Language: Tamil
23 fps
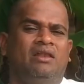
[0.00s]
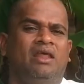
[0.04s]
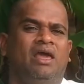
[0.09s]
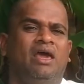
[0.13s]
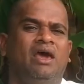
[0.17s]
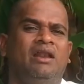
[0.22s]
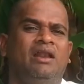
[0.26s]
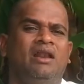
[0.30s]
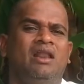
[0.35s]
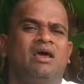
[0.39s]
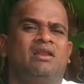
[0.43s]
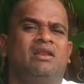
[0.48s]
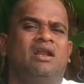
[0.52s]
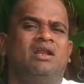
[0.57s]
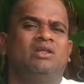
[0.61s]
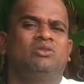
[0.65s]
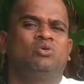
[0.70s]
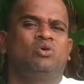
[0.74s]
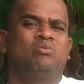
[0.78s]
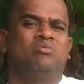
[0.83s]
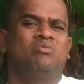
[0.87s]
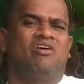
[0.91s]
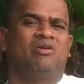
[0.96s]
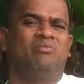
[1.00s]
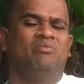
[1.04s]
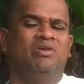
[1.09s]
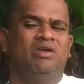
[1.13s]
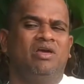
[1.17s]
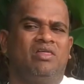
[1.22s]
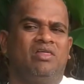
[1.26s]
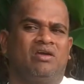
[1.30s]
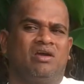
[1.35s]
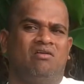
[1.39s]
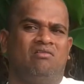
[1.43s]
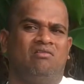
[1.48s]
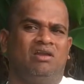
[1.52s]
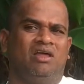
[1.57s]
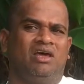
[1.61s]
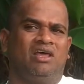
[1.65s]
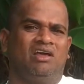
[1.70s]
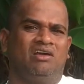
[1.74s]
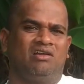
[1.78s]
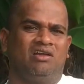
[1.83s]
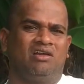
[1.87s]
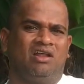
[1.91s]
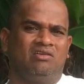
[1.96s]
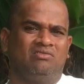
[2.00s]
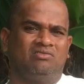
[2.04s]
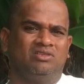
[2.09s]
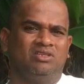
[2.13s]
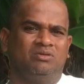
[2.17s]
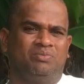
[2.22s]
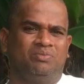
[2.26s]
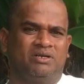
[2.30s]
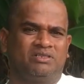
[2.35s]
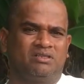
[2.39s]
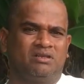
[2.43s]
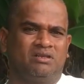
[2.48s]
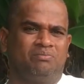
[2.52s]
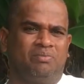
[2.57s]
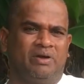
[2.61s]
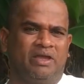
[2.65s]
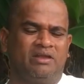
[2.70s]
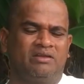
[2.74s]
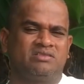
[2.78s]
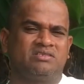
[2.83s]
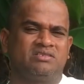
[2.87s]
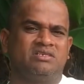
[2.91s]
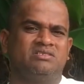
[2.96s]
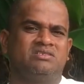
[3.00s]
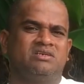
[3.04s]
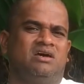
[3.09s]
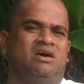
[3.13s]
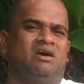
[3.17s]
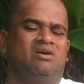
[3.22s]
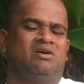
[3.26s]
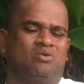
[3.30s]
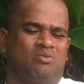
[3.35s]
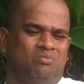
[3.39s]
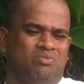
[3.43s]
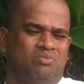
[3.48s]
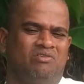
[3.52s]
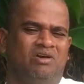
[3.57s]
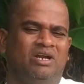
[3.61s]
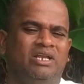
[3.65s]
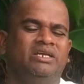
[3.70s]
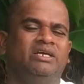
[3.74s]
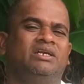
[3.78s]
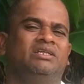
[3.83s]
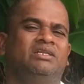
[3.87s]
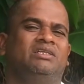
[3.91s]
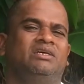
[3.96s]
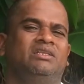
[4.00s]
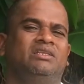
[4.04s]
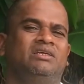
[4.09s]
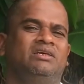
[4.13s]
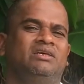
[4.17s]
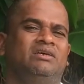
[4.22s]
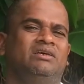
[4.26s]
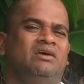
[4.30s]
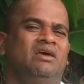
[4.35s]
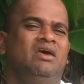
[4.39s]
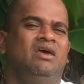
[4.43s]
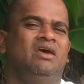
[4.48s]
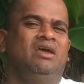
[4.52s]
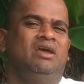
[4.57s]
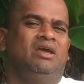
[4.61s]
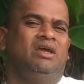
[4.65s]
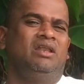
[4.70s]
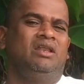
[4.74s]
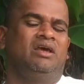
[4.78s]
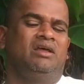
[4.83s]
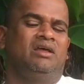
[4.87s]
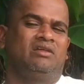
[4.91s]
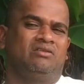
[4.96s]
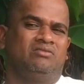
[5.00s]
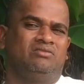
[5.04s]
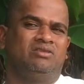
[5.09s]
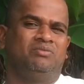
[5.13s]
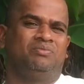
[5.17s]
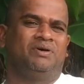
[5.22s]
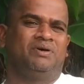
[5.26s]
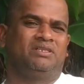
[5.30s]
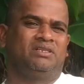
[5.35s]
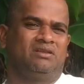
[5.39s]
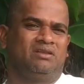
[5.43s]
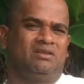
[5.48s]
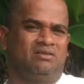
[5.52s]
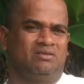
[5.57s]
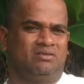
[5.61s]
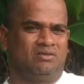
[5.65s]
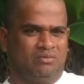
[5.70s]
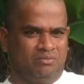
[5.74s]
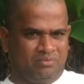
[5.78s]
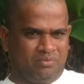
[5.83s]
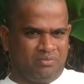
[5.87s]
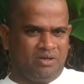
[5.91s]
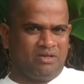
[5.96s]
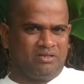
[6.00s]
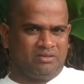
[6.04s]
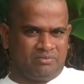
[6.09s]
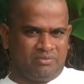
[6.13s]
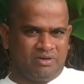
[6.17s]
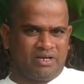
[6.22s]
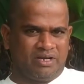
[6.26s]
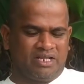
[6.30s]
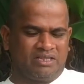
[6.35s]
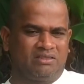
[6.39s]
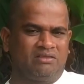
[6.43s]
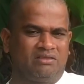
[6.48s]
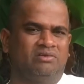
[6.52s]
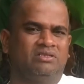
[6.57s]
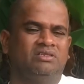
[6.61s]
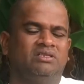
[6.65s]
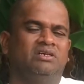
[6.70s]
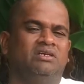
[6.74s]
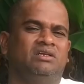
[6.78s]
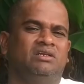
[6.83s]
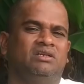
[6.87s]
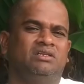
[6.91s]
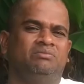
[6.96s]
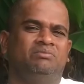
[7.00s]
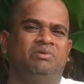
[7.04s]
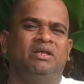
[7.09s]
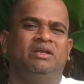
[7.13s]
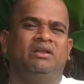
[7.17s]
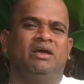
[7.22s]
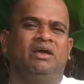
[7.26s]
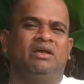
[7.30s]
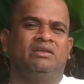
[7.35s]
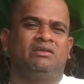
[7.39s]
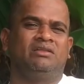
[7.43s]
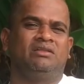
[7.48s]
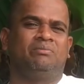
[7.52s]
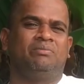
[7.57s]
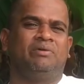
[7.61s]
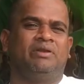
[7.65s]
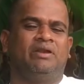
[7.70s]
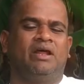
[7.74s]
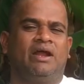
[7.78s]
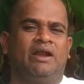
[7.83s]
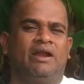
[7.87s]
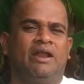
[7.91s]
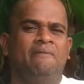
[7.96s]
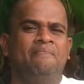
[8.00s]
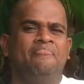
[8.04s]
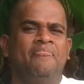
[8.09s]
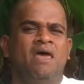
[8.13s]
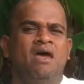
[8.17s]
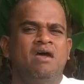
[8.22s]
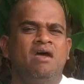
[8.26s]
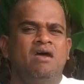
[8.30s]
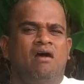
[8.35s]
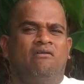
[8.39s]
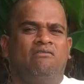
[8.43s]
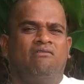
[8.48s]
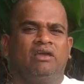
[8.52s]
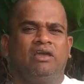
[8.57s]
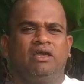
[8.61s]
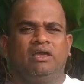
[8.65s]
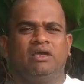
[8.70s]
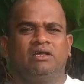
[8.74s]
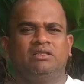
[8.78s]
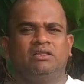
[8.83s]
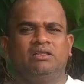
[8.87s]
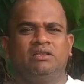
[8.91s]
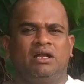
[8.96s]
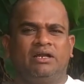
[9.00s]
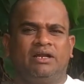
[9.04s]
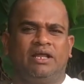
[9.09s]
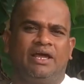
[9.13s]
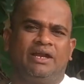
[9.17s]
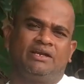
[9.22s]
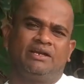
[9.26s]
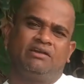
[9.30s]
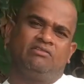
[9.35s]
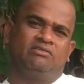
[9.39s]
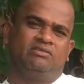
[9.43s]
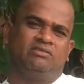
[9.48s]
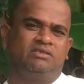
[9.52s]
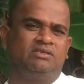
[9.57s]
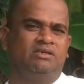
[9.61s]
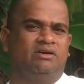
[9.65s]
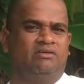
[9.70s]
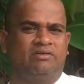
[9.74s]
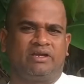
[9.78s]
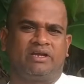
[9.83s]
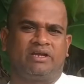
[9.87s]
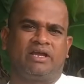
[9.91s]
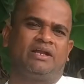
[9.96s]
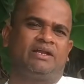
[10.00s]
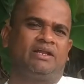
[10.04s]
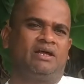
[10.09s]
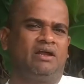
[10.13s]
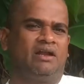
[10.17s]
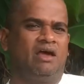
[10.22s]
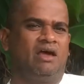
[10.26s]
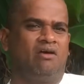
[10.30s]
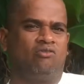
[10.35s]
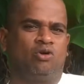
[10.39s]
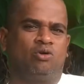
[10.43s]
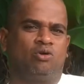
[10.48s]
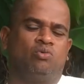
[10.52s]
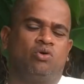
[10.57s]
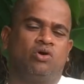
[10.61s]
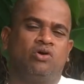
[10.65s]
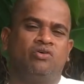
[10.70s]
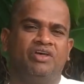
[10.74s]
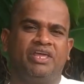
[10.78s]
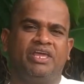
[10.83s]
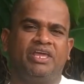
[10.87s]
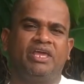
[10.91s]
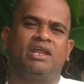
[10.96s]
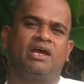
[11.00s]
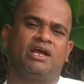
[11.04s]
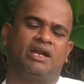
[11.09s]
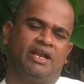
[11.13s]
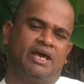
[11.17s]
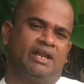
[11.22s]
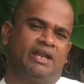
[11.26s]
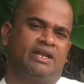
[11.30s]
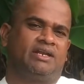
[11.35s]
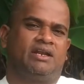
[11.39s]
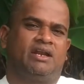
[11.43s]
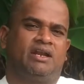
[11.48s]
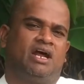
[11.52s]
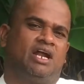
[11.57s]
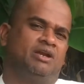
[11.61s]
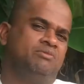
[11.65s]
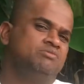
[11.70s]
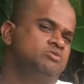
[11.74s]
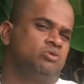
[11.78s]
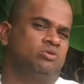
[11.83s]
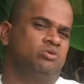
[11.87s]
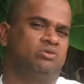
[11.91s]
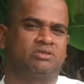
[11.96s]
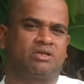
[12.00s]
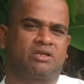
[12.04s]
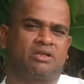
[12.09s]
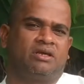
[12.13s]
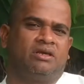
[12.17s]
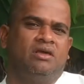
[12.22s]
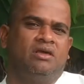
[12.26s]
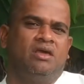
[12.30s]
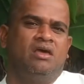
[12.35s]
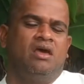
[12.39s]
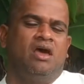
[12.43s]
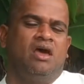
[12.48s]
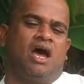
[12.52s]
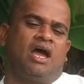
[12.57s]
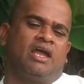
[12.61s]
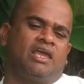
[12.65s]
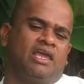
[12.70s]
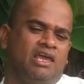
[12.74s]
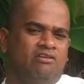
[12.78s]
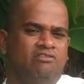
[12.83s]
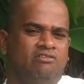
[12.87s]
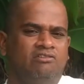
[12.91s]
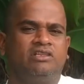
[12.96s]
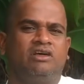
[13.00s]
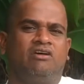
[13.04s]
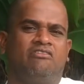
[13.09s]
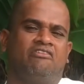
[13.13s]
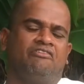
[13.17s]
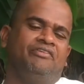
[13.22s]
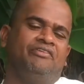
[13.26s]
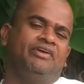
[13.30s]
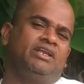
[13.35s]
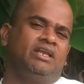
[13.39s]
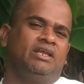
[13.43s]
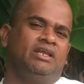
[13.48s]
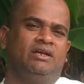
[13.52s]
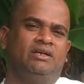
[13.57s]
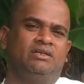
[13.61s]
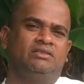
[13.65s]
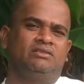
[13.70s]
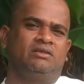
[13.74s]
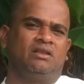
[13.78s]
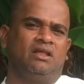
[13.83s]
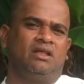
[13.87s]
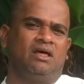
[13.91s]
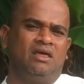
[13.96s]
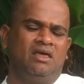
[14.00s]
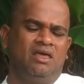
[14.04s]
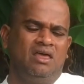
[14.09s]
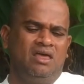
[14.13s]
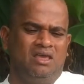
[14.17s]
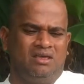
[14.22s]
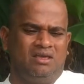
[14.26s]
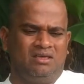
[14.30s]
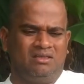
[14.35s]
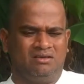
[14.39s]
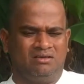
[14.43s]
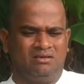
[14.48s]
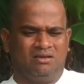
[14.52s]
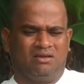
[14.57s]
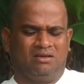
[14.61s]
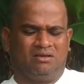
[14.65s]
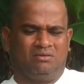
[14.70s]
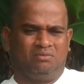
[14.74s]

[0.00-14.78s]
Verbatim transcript: நேரில் எங்களால் தூரமாக வர முடியாதுங்க அவ்வளோ நேரம் எங்களால் வந்து பார்த்தீங்கன்னா பயணம் செஞ்சால் ரொம்ப வலி எடுத்துக்குது இல்லை எனக்கு வந்து பார்த்திங்கன்னா இந்த மாதிரி ரத்தம் வந்துக்கிட்டு இருக்குது ப்ளீட் ஆகிட்டுக்குது அப்படின்னாங்கன்னா அவங்களுக்கு இங்கிருந்து நான் டைரெக்டாக வந்து அவங்க கேட்டாங்கன்னா அவங்களோட முகவரிக்கே நாங்கள் டைரெக்டாக நான் அனுப்பிச்சி கொடுத்துட்றேன் அங்கேயே வந்து அவங்க வீட்லேயே எடுத்துக்கலாம் இது